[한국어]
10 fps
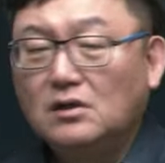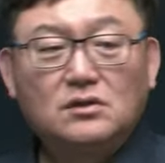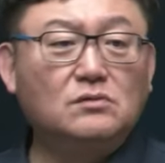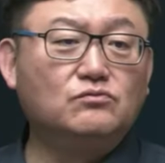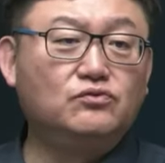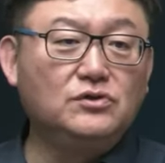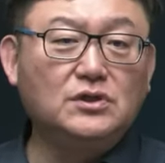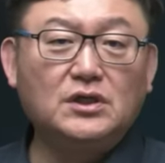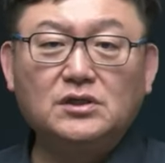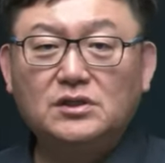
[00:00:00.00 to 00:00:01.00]
그런
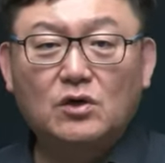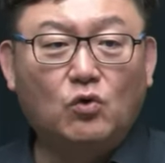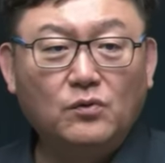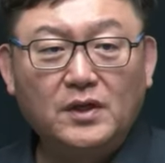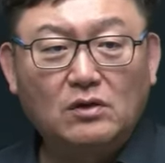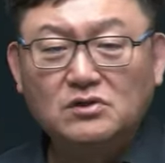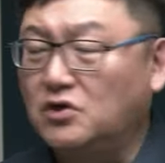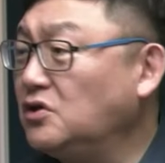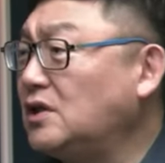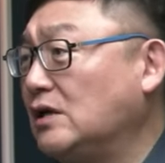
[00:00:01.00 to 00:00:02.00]
무리들의 고민하고는
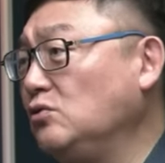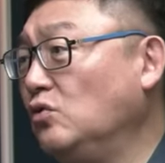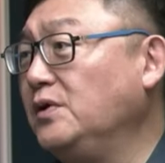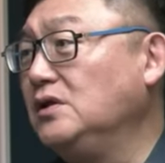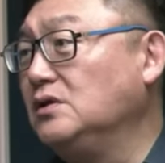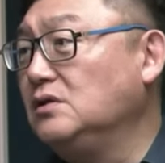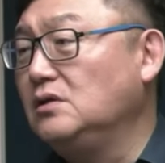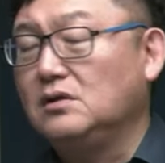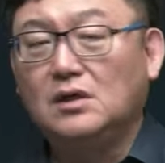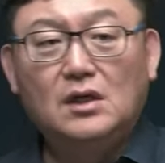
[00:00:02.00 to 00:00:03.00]
전혀 다른
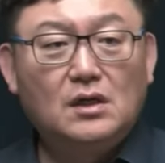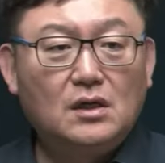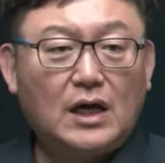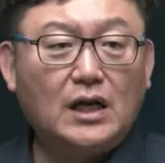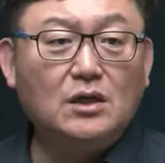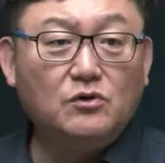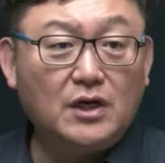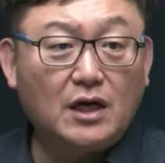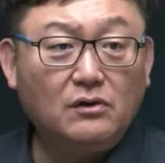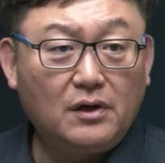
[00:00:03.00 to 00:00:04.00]
고민들을
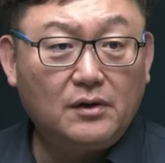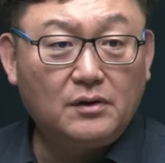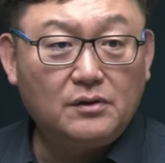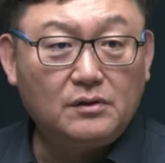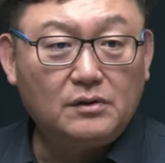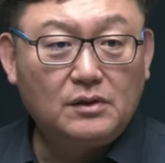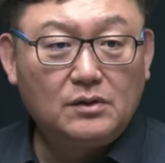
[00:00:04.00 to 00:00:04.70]
할리몬이한 거예요.